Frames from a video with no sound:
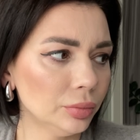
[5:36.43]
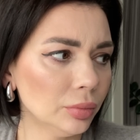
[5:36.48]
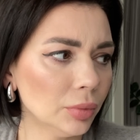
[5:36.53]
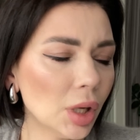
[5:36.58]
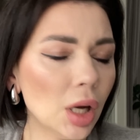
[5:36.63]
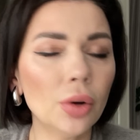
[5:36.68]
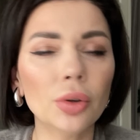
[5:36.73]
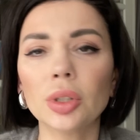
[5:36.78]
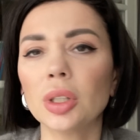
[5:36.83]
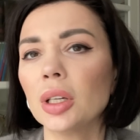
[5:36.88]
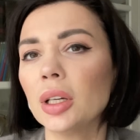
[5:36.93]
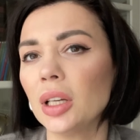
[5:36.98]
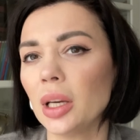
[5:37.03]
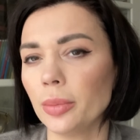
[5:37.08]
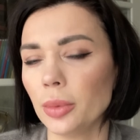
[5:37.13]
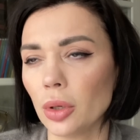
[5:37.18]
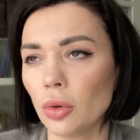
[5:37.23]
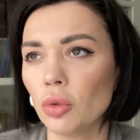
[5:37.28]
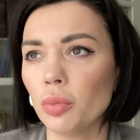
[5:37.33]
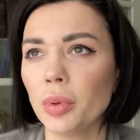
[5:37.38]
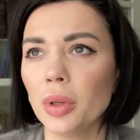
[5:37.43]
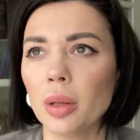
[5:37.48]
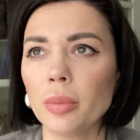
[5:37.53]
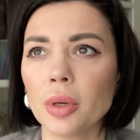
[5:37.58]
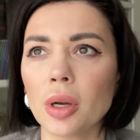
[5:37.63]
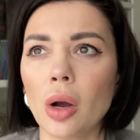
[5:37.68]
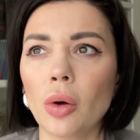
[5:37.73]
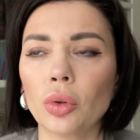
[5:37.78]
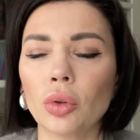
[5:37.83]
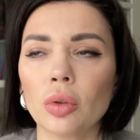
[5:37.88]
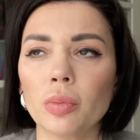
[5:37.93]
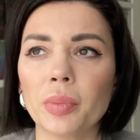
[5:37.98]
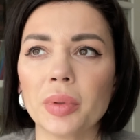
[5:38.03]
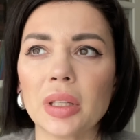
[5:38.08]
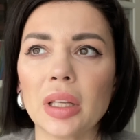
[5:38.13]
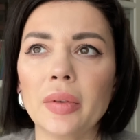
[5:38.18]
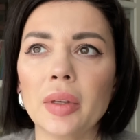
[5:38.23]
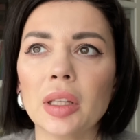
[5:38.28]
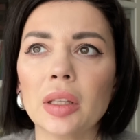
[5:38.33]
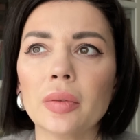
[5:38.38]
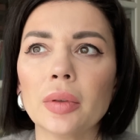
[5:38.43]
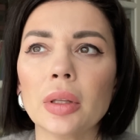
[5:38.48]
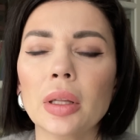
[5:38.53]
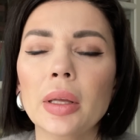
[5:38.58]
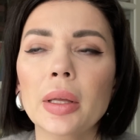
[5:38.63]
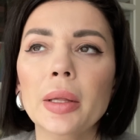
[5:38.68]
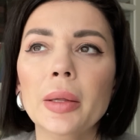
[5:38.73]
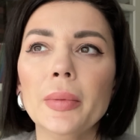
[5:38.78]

Какой-то крем я купила, мне какой-то он посоветовал.